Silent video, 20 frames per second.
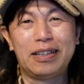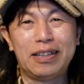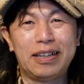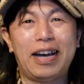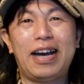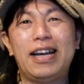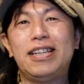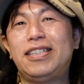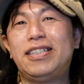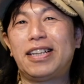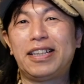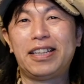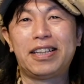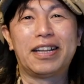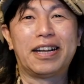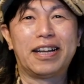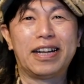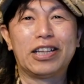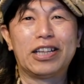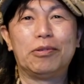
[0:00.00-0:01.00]
配信ができ
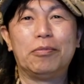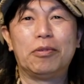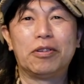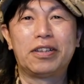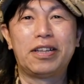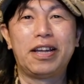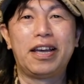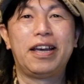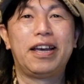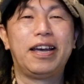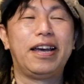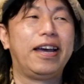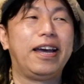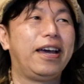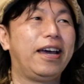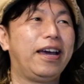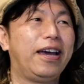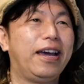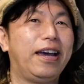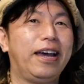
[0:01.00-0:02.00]
たらなと思って、
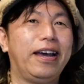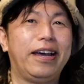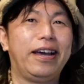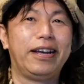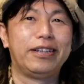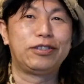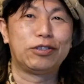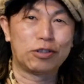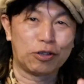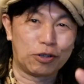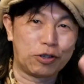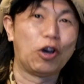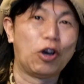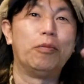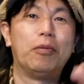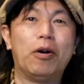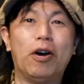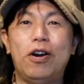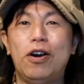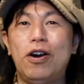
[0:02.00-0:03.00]
えー、ちょっと今
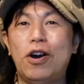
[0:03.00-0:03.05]
日も